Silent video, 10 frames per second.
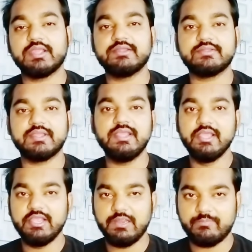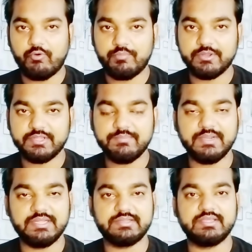कहीं से इन्फॉर्मेशन
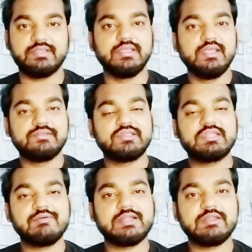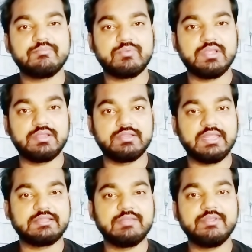मिली थी जिसके बाद
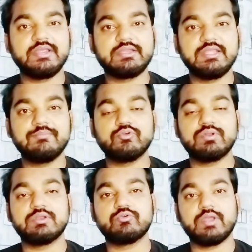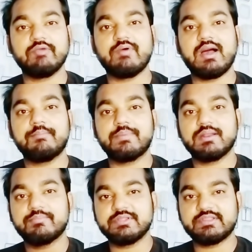एनसीबी की टीम जो जो है वहाँ पर
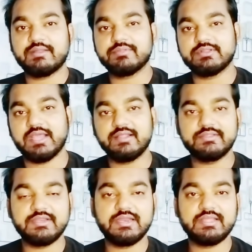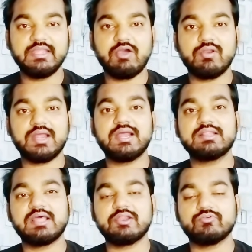अपनी तरफ से ध्यान देने लगी और
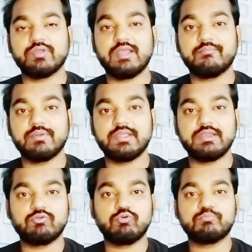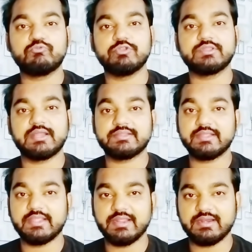लगातार जो है अपराध को पूरी तरह से
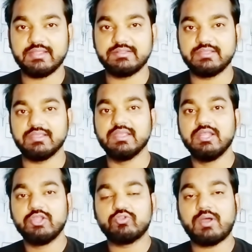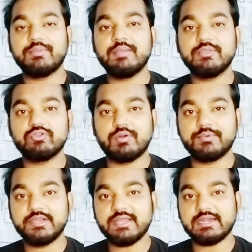घेर रही थी तो अभी अभी जो
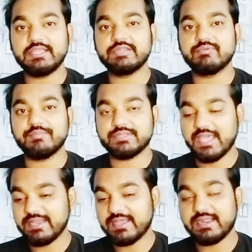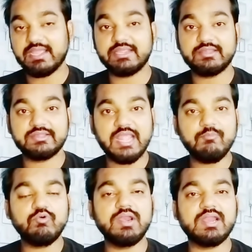अपडेट आ रही है इसमें बताया जा रहा है कि
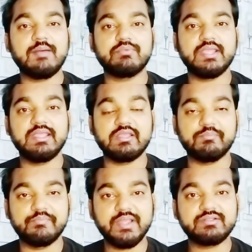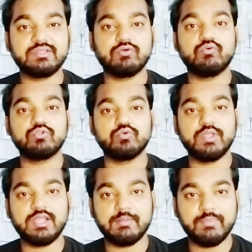सैमुअल नाम के एक व्यक्ति को जो
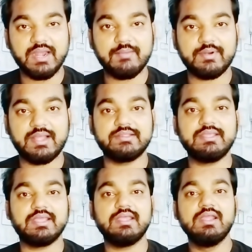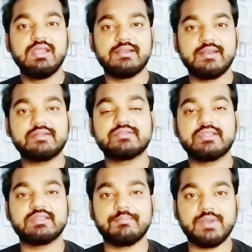एक बड़ा अपराधी है ड्रग्स
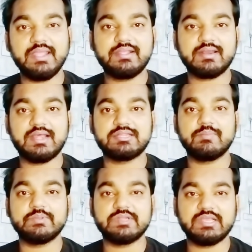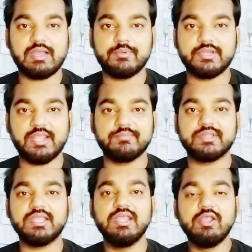की सप्लाई कर रहा था पिछले काफ़ी टाइम
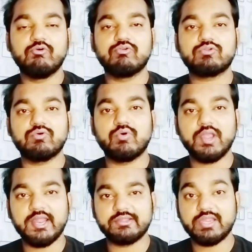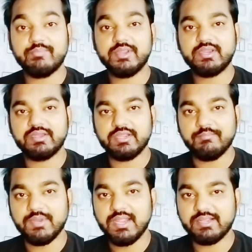से उसको एन की टीम
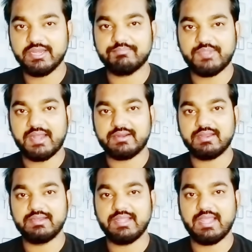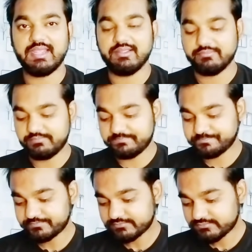ने गिरफ्तार कर लिया है
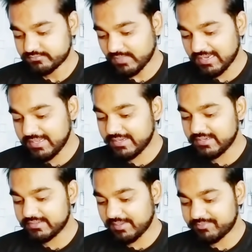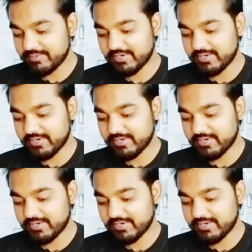लेकिन सबसे